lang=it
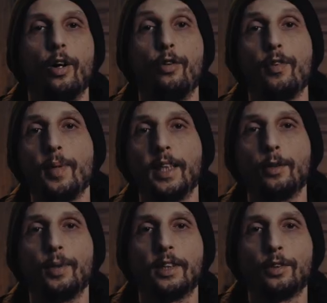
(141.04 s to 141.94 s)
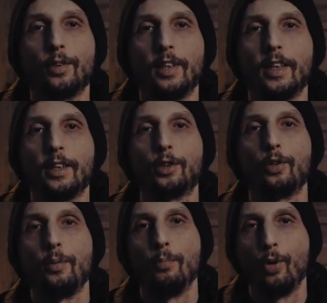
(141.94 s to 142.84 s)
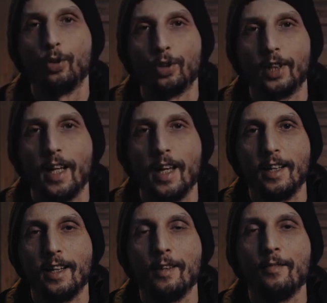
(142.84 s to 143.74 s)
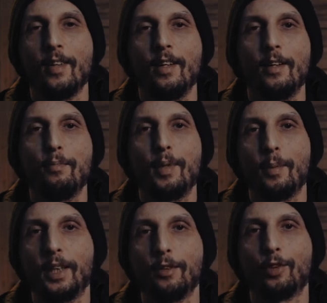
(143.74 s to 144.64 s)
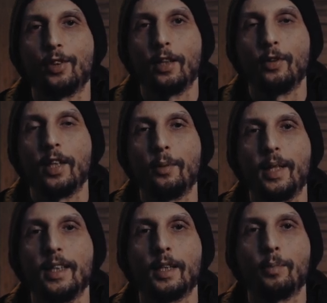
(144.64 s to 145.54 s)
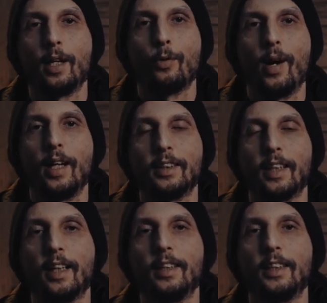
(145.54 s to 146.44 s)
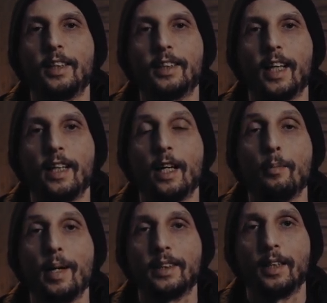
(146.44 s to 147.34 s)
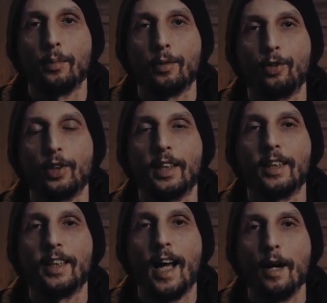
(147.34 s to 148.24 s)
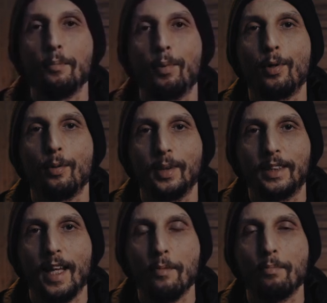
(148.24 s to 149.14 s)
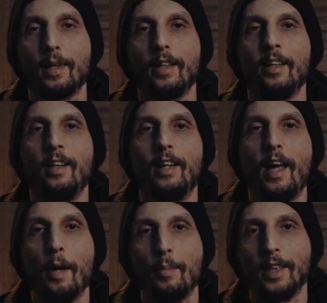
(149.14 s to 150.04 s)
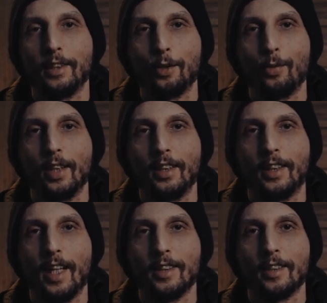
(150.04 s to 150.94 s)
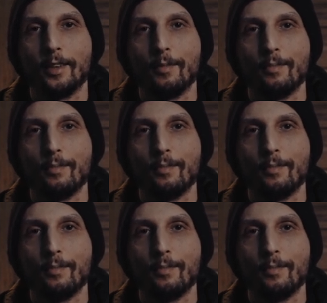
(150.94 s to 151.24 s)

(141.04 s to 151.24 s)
Ovviamente queste sono indicazioni molto generiche. Prima di affrontare una ripresa per la quale sarà necessaria la massima profondità di campo, come sempre, è bene eseguire dei test.